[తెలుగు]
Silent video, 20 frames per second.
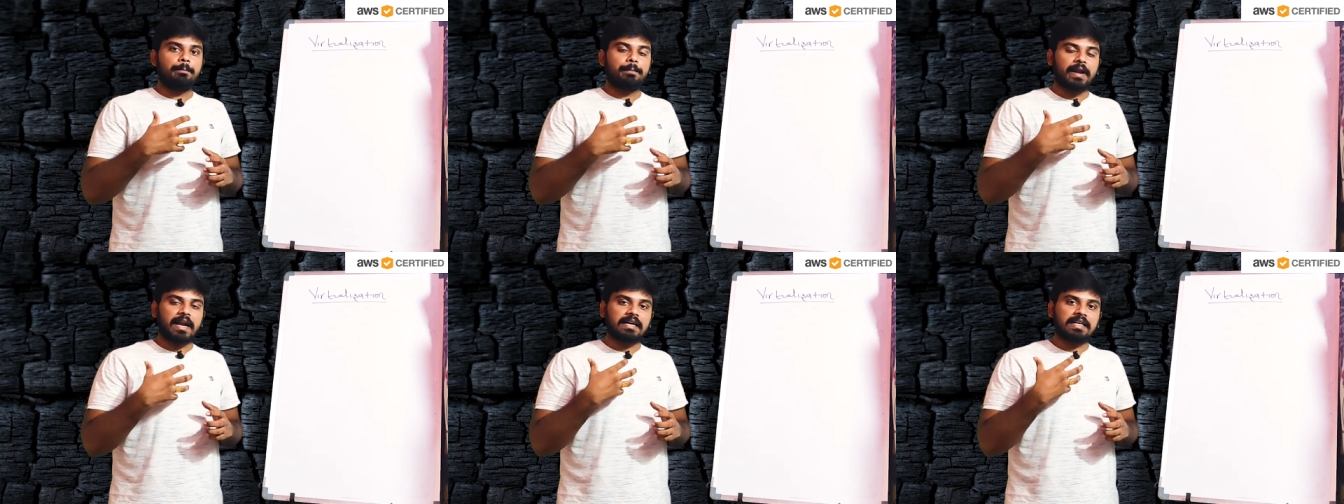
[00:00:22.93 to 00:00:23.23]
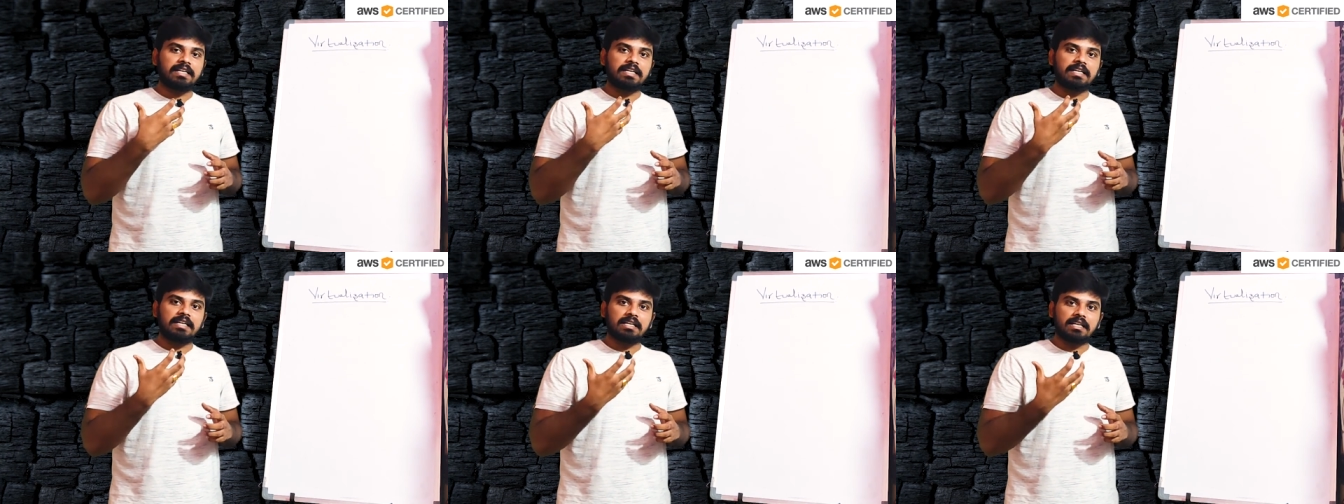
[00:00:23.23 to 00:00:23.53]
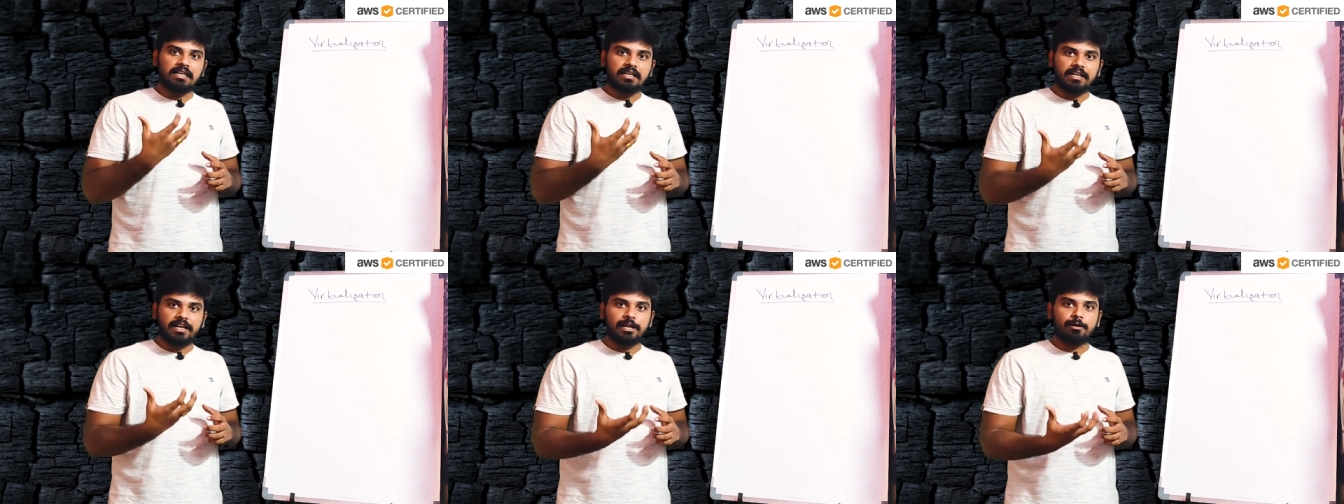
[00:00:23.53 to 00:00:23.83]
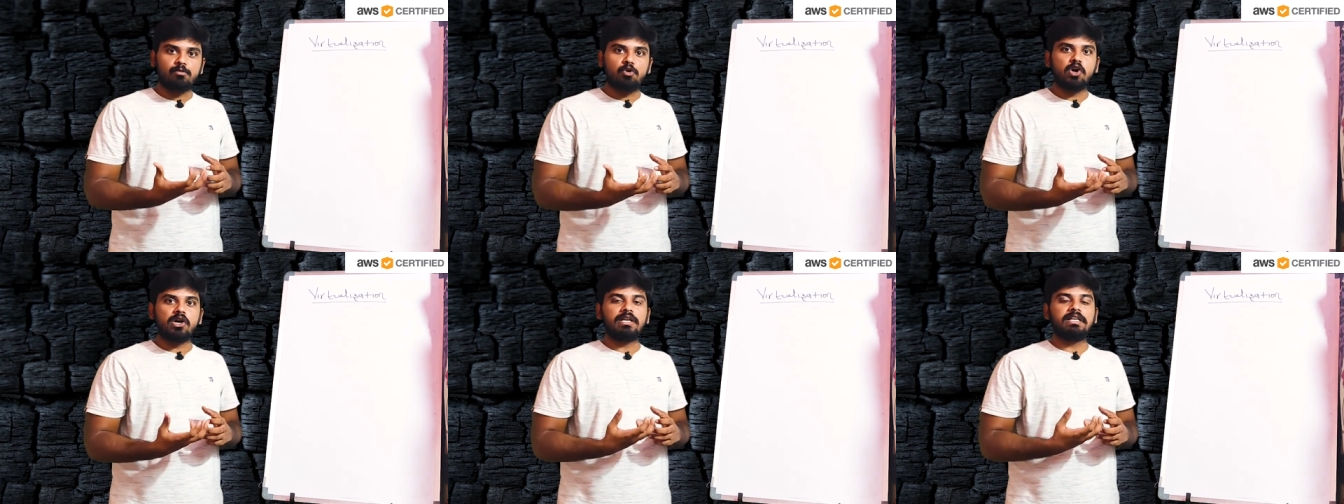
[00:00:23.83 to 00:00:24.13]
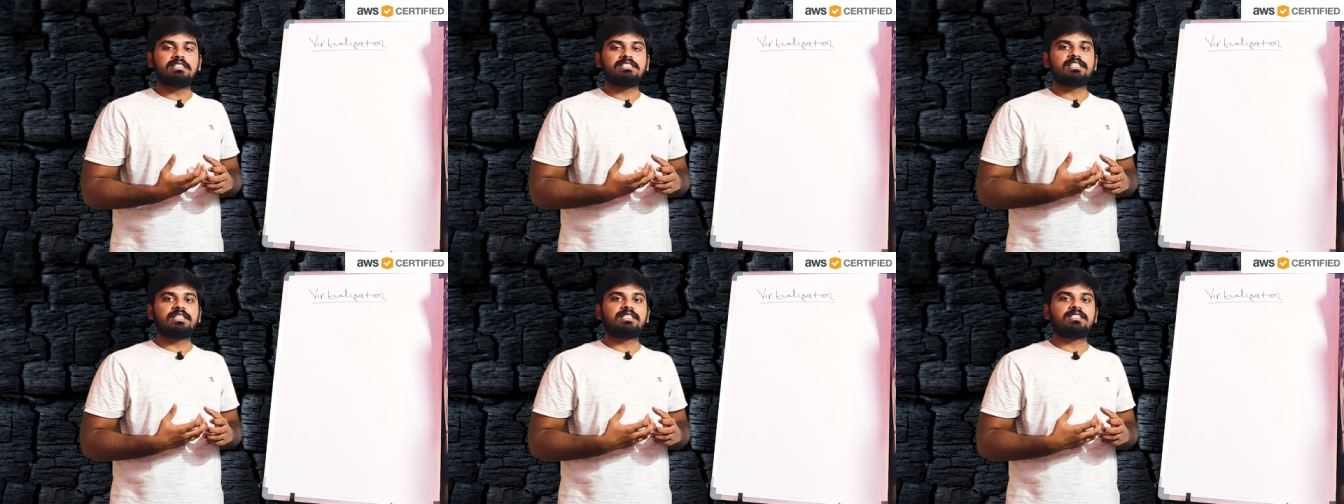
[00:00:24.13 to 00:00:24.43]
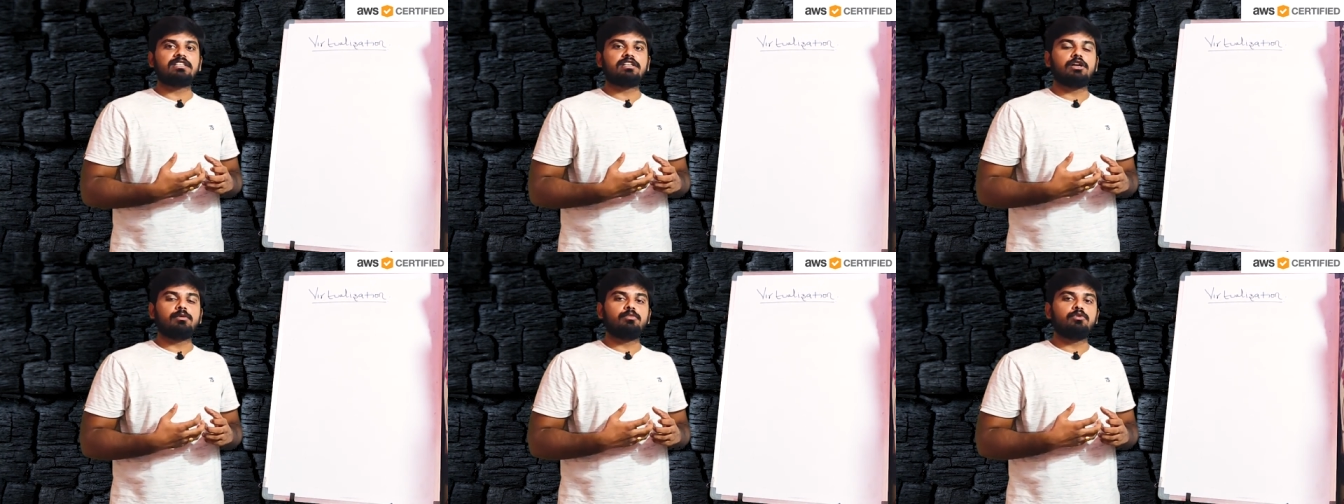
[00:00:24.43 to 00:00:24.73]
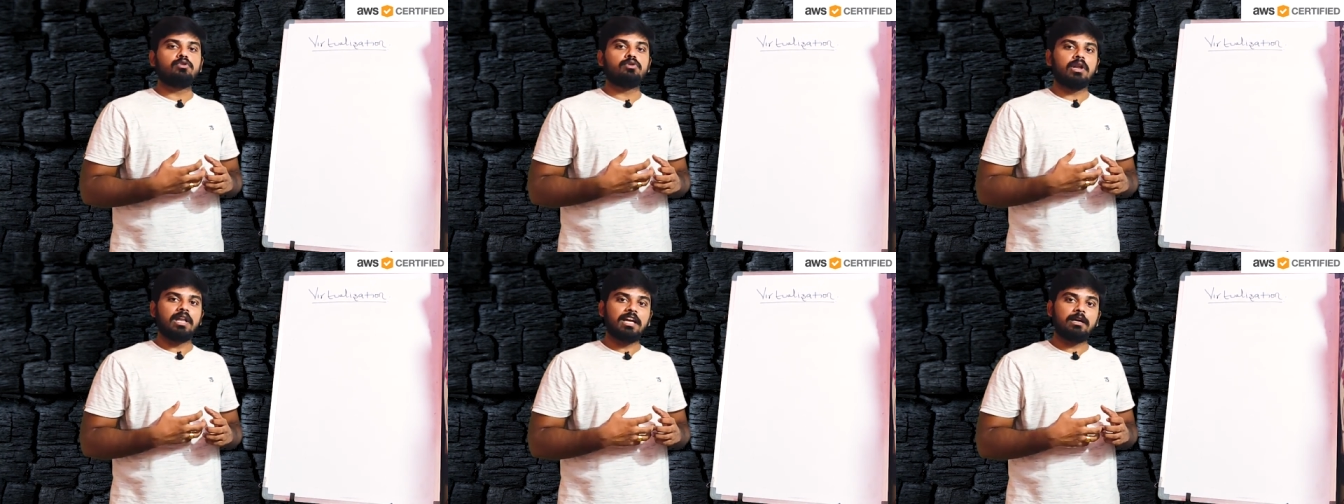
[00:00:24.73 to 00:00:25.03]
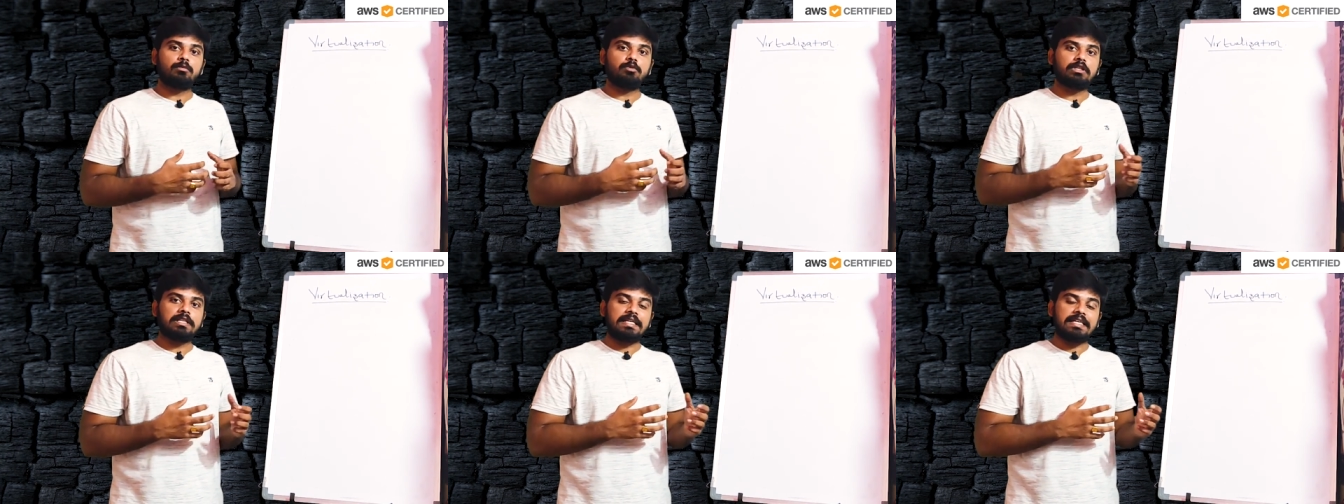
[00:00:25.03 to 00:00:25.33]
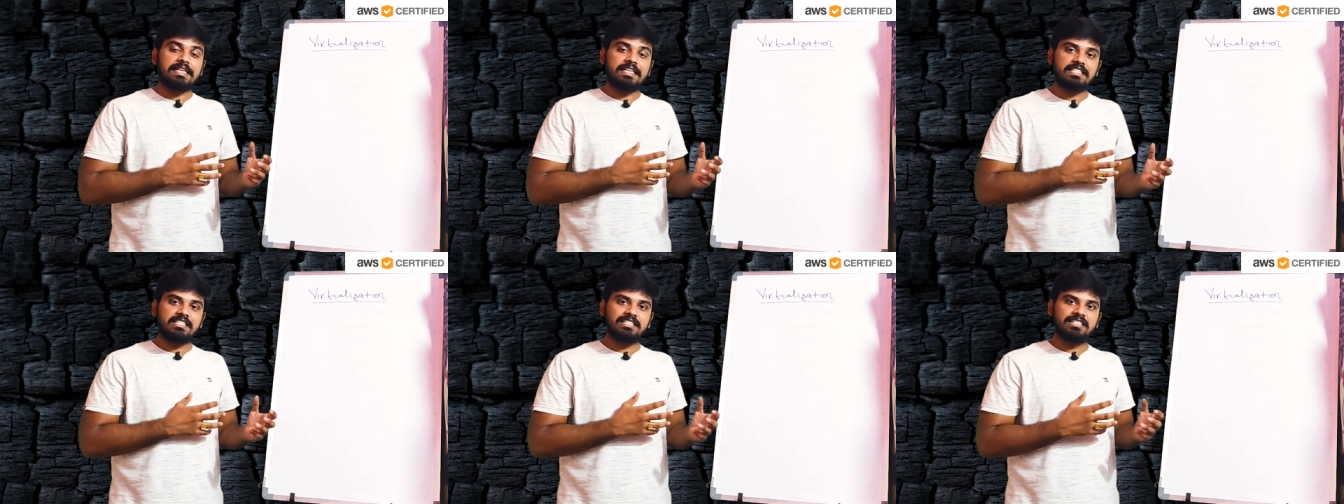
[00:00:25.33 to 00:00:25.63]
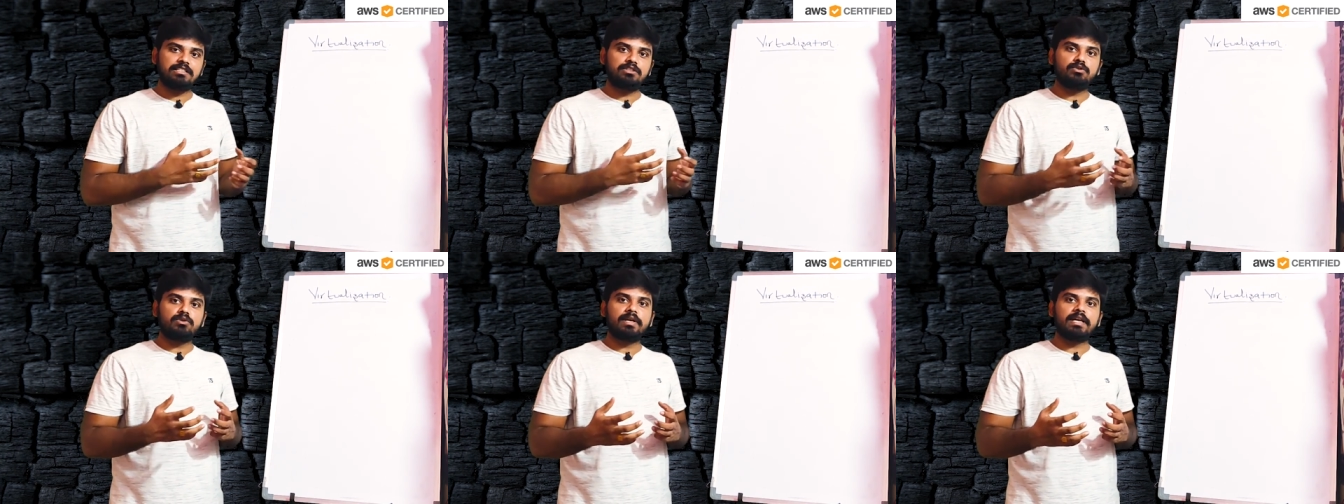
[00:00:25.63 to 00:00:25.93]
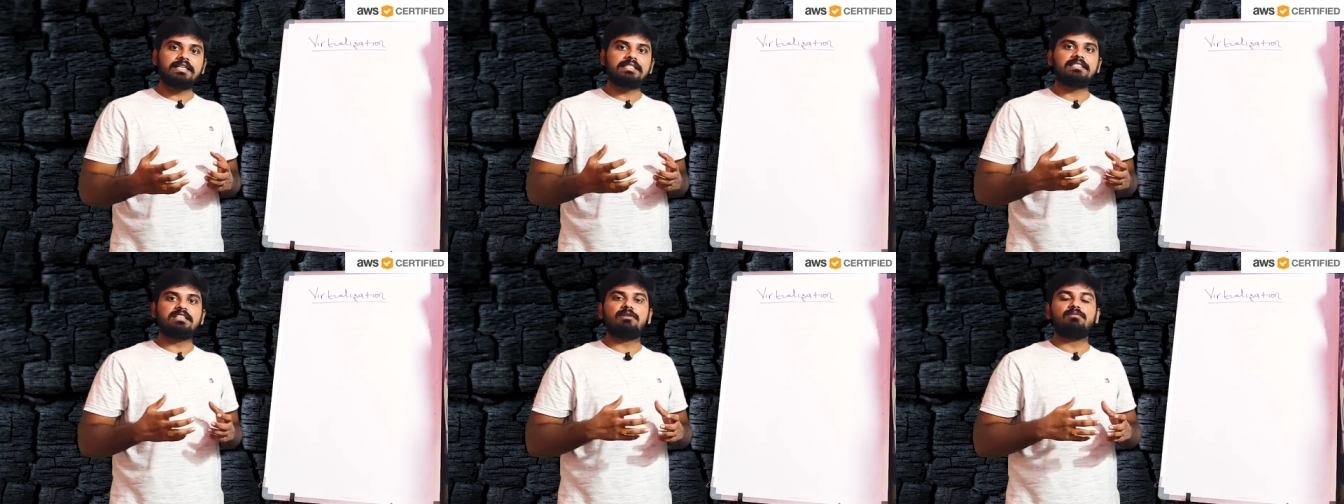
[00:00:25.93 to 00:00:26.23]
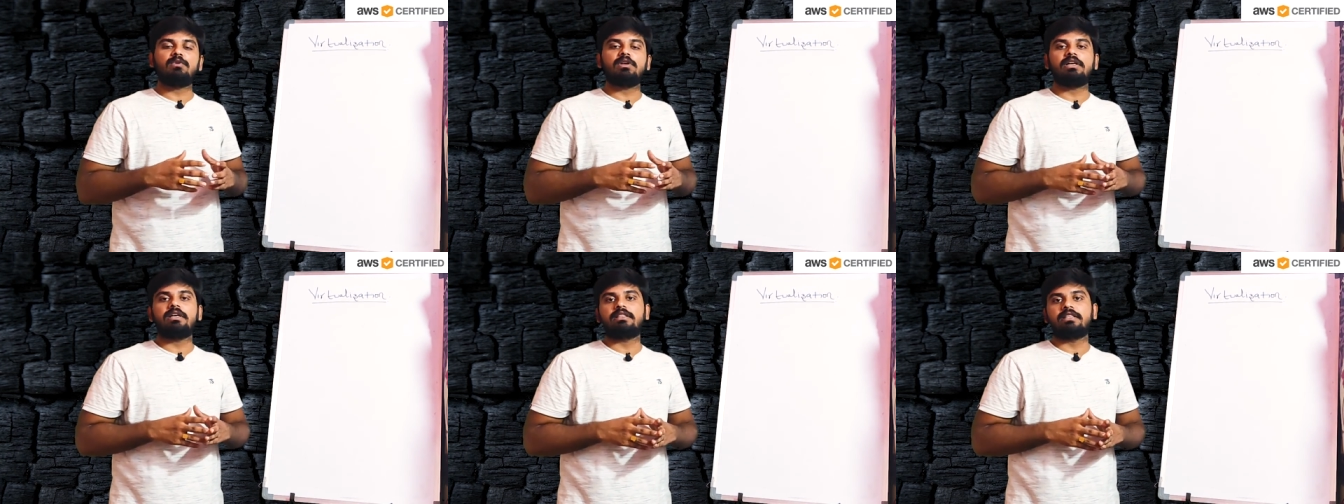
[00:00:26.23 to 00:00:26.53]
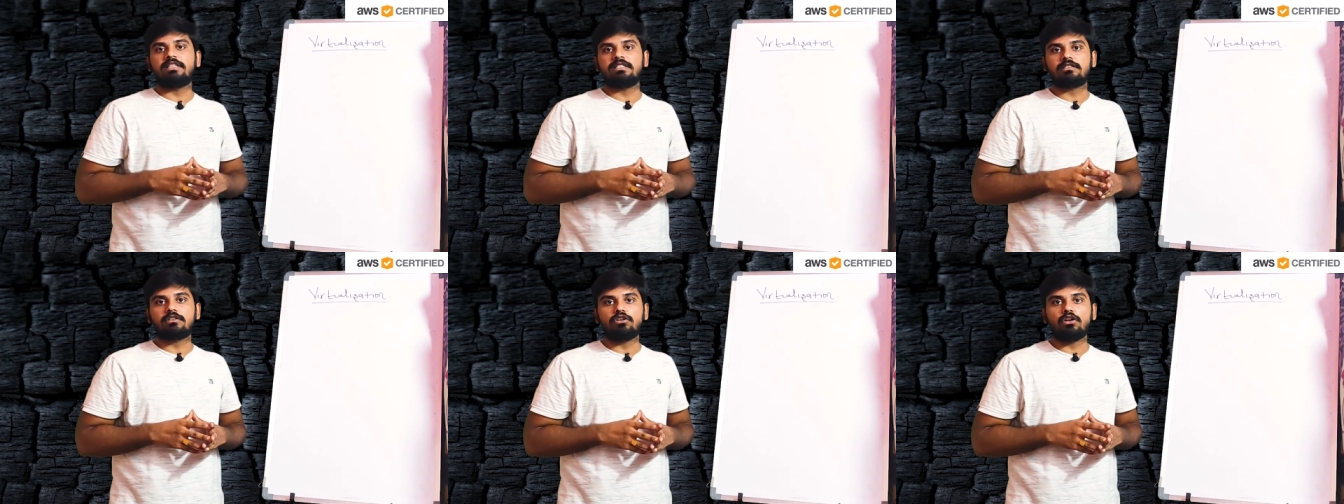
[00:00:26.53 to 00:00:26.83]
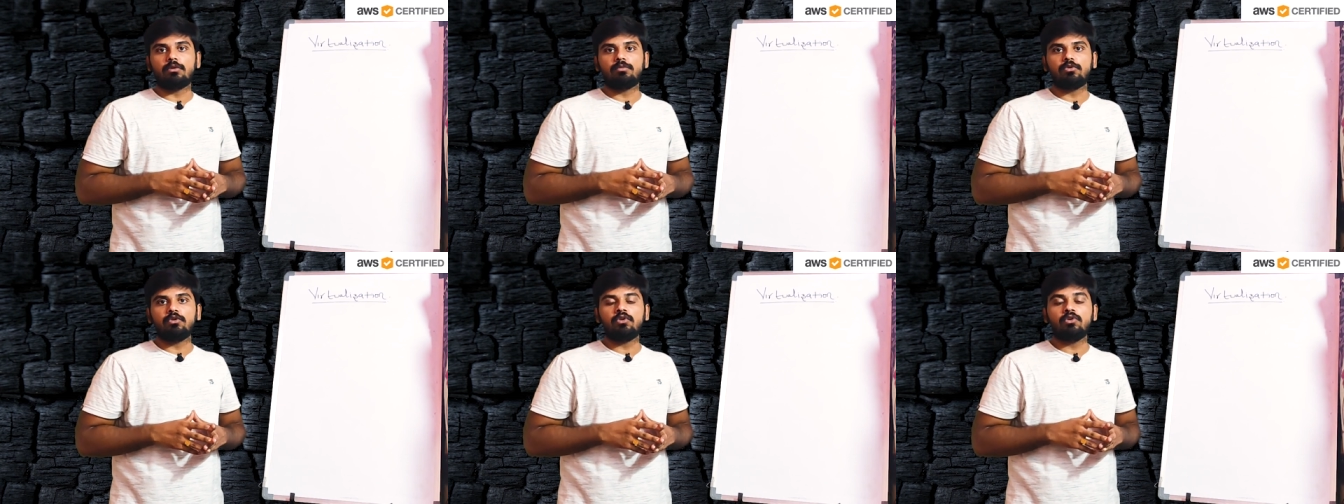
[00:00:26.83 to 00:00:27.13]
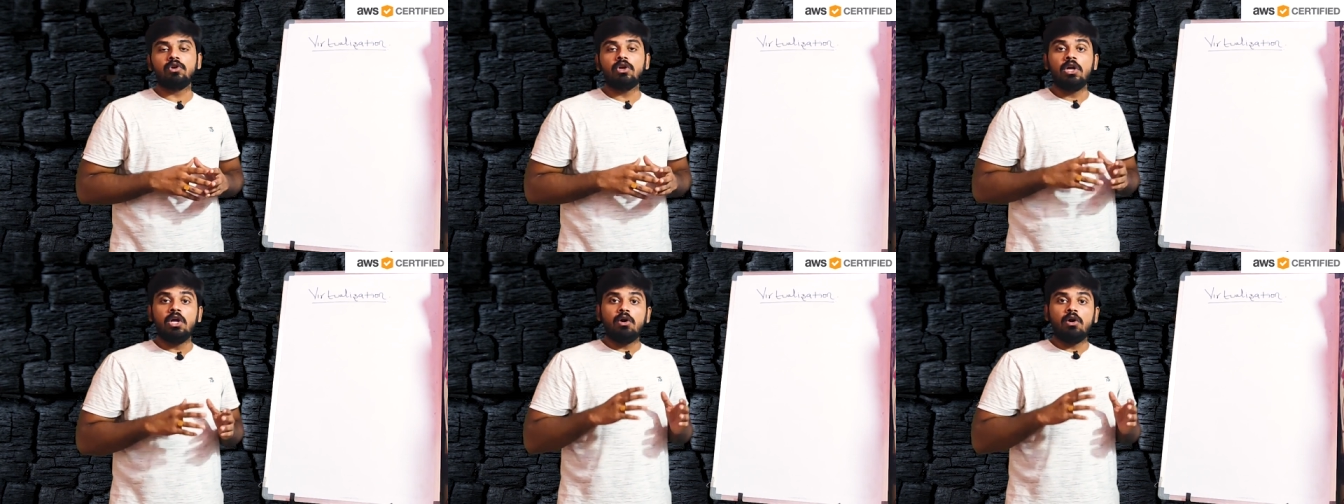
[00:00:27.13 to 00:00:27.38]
ప్రాక్టికల్గా డెమో అనేది చేస్తున్నప్పుడు లేకపోతే ఈసీ టూనే ఎగ్జాంపుల్గా తీసుకున్నప్పుడు